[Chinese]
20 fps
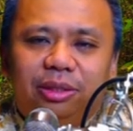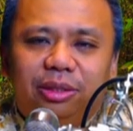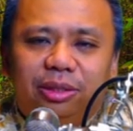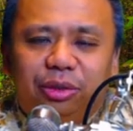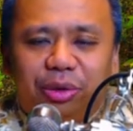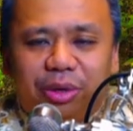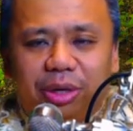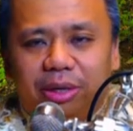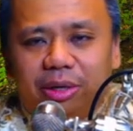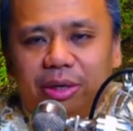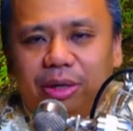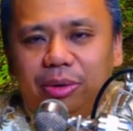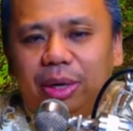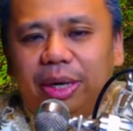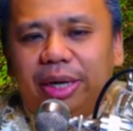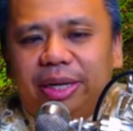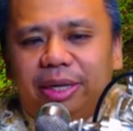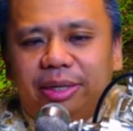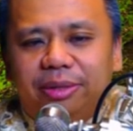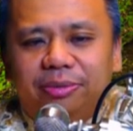重要的
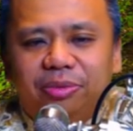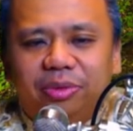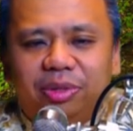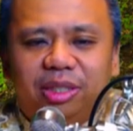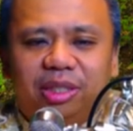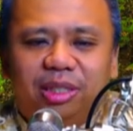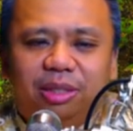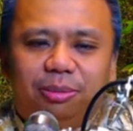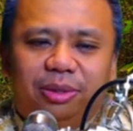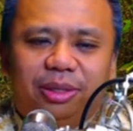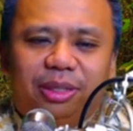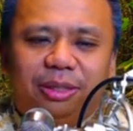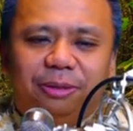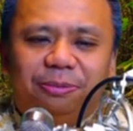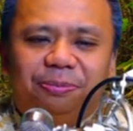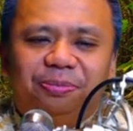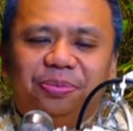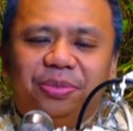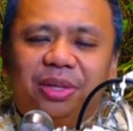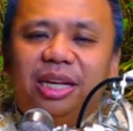观念是什么呢？
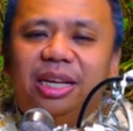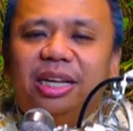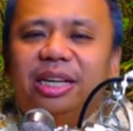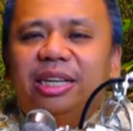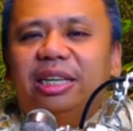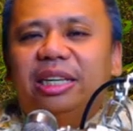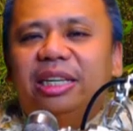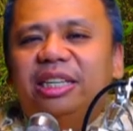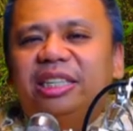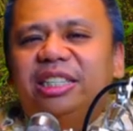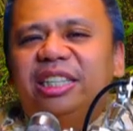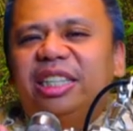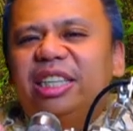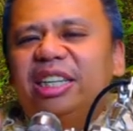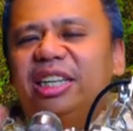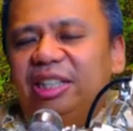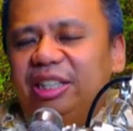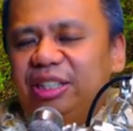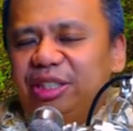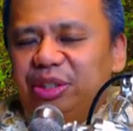一
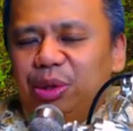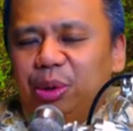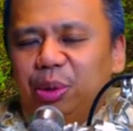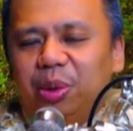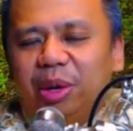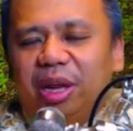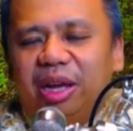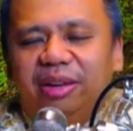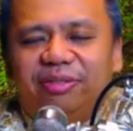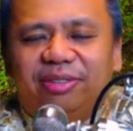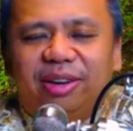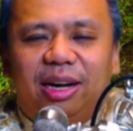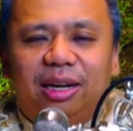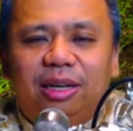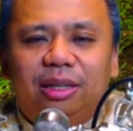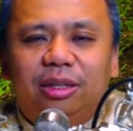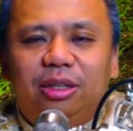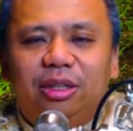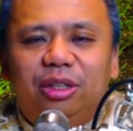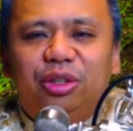切有为法，
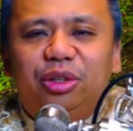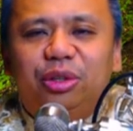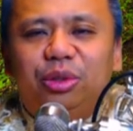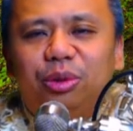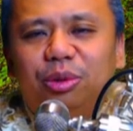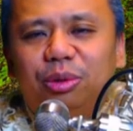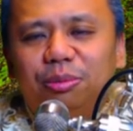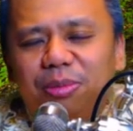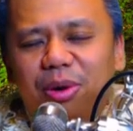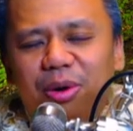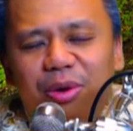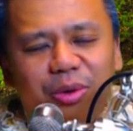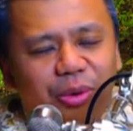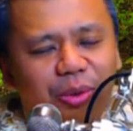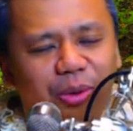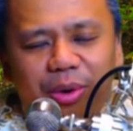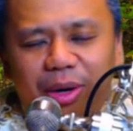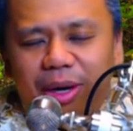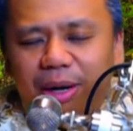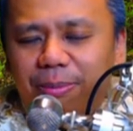如梦
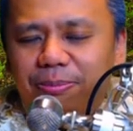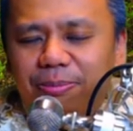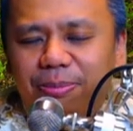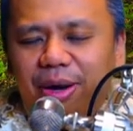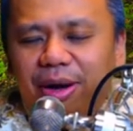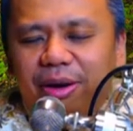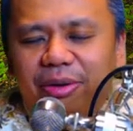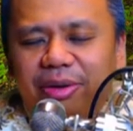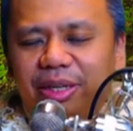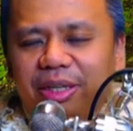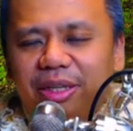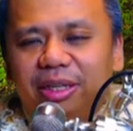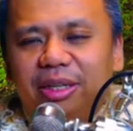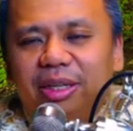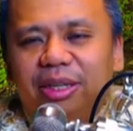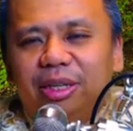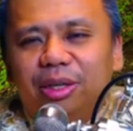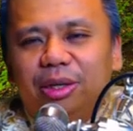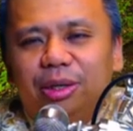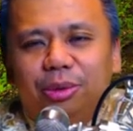幻泡影。
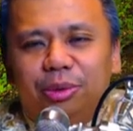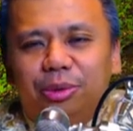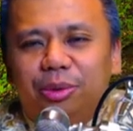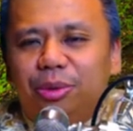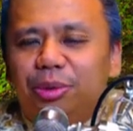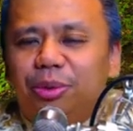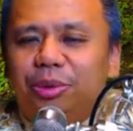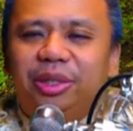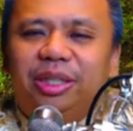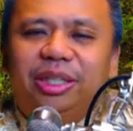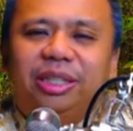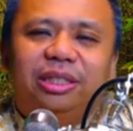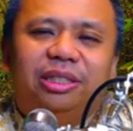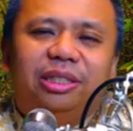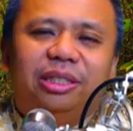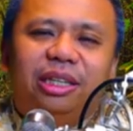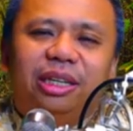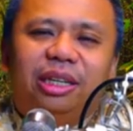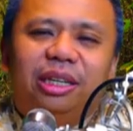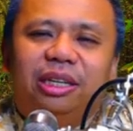如入意识
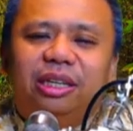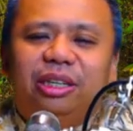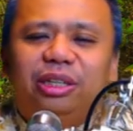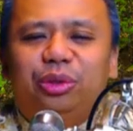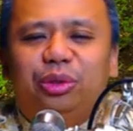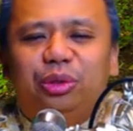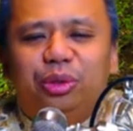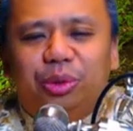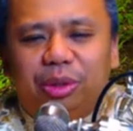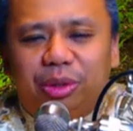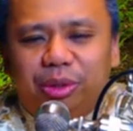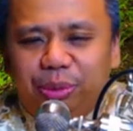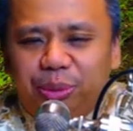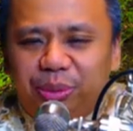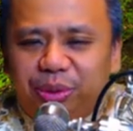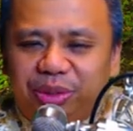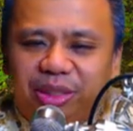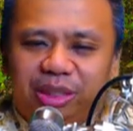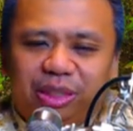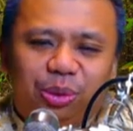殿，应作
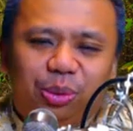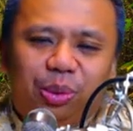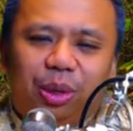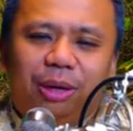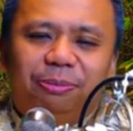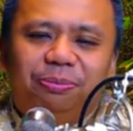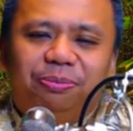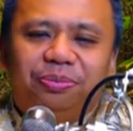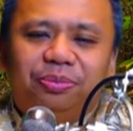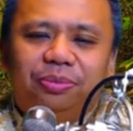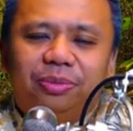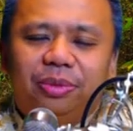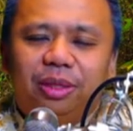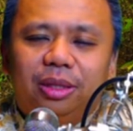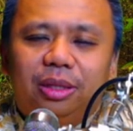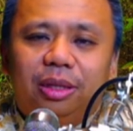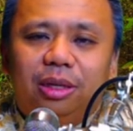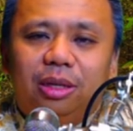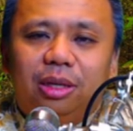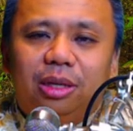如是观。
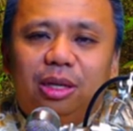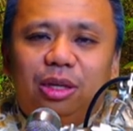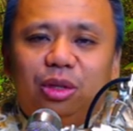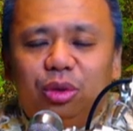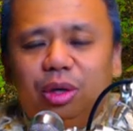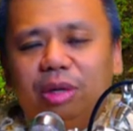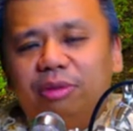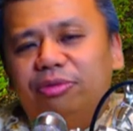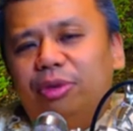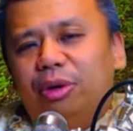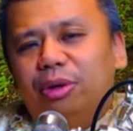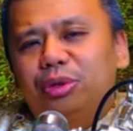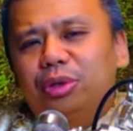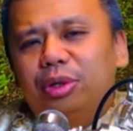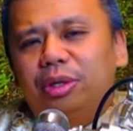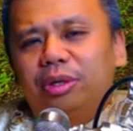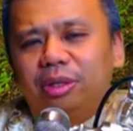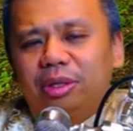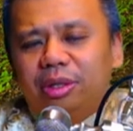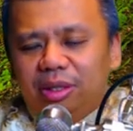所以佛
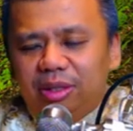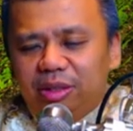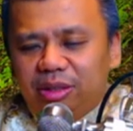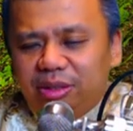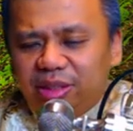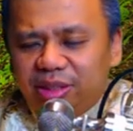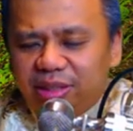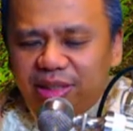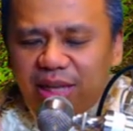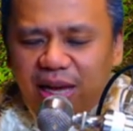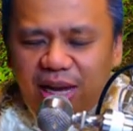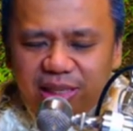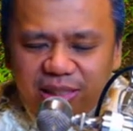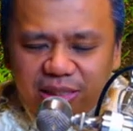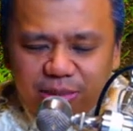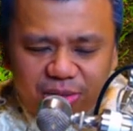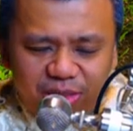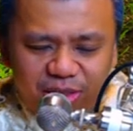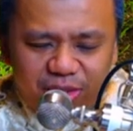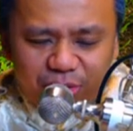说自杀是
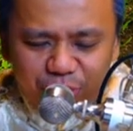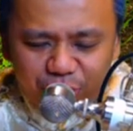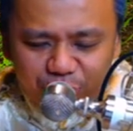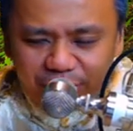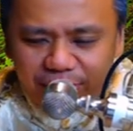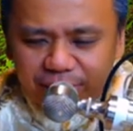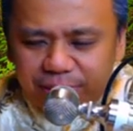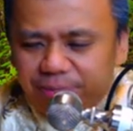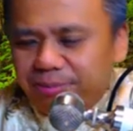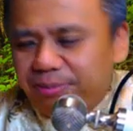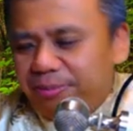不是重罪？